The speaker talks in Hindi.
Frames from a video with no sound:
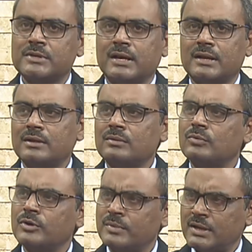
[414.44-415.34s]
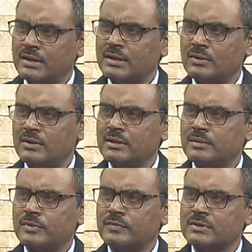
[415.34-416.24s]
में जाना है कोई भी एरिया हो लीगल
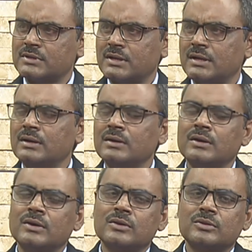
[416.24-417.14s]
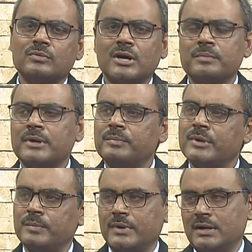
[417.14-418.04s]
प्रोफेशन का तो वहाँ पे आप
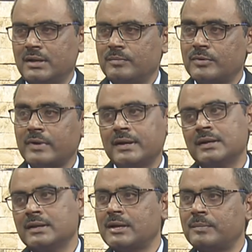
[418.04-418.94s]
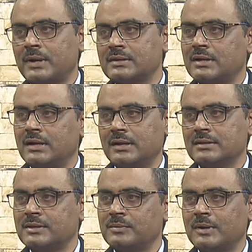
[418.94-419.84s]
प्रिपेयर्ड हैं प्रोवाइडेड कि आप पाँच साल ढंग
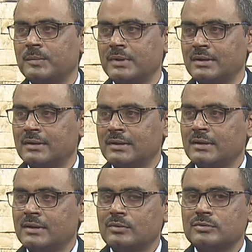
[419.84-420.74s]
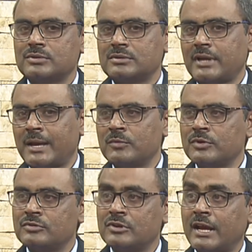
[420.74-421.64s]
से वहाँ पे उस टाइम को
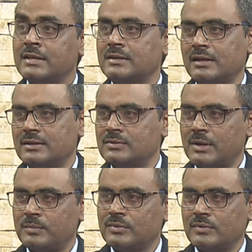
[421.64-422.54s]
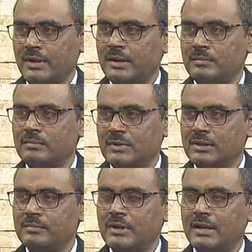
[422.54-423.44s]
यूटिलाइज करें जो आपको हम्म। है
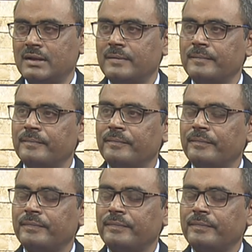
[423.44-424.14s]
मतलब मिला है बिल्कुल